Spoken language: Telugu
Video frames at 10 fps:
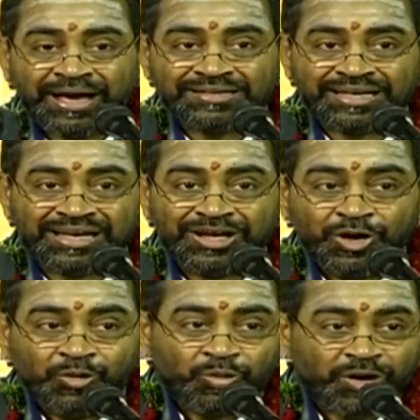అయితే
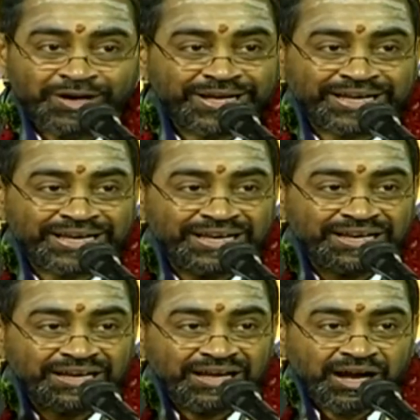ఓడకి
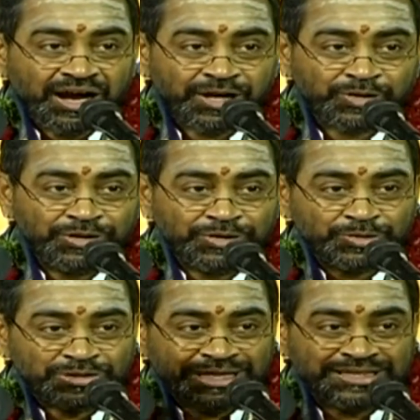అటు
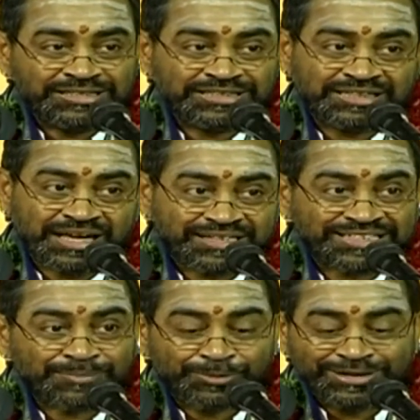ఇటు కదిలించే
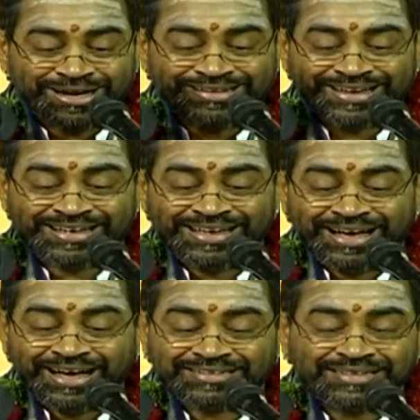తెరచాప ఉండాలట
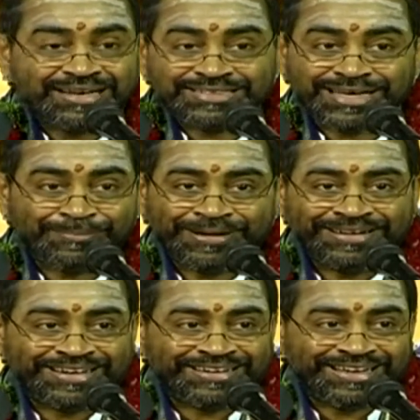ఆ తెరచాప
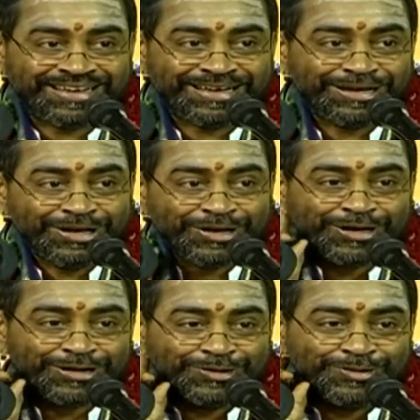ఏంటంటే
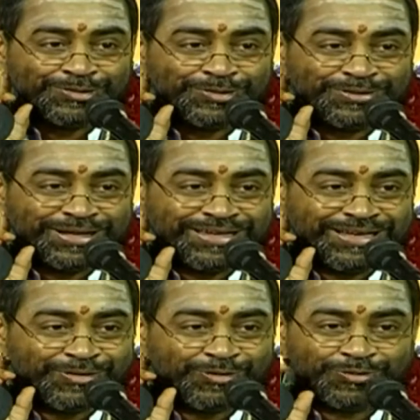కదులుతున్న
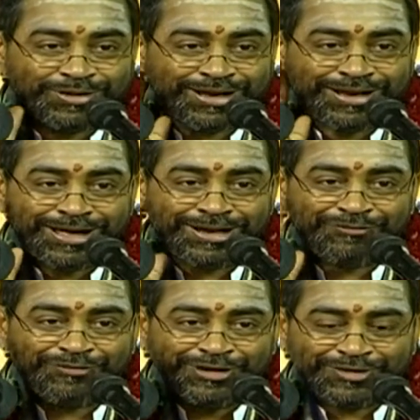నీ కుండలాల
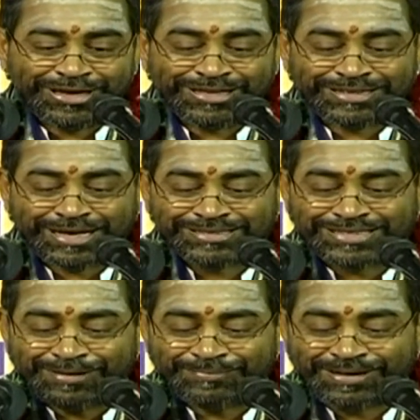వెలుగే
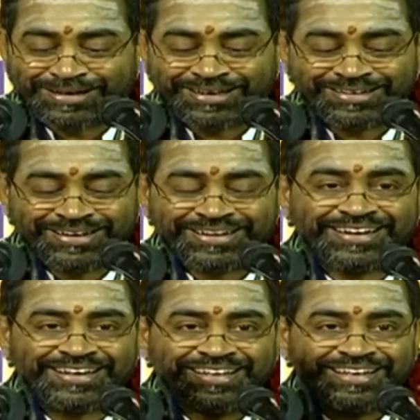తెరచాప అన్నాడు
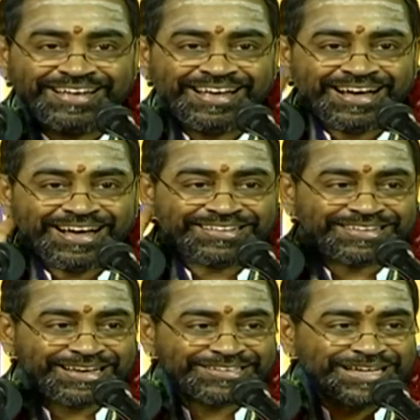ఇక్కడ ఆ
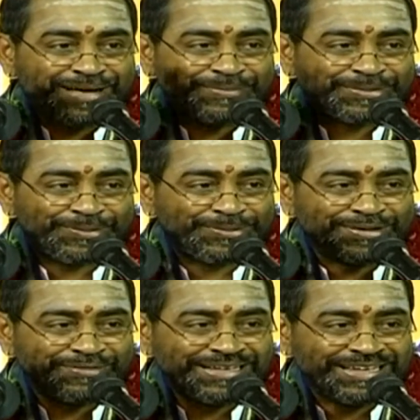తెరచాపతో
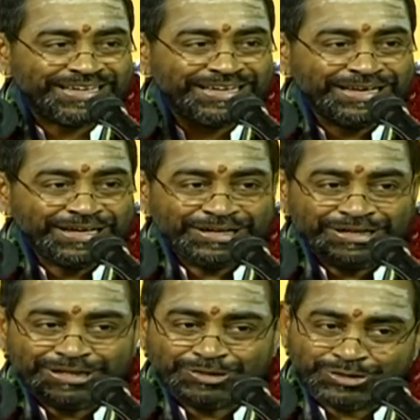ఉన్నటువంటి
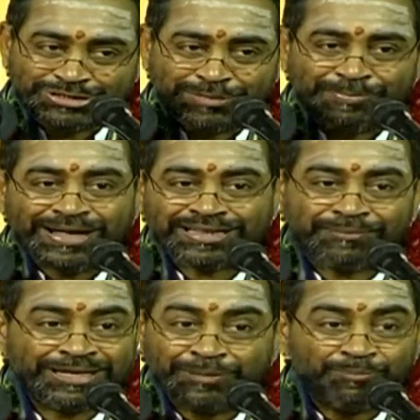నీ
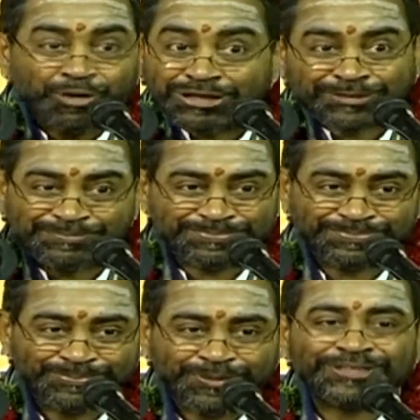దృష్టిపాతం అనే పోతం
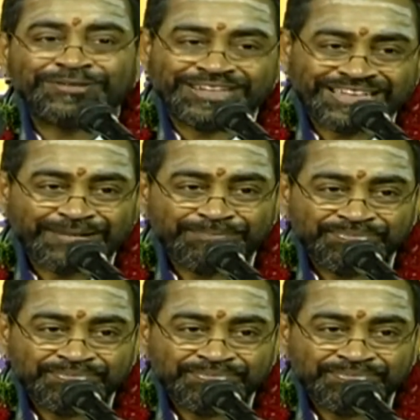పోతం అంటే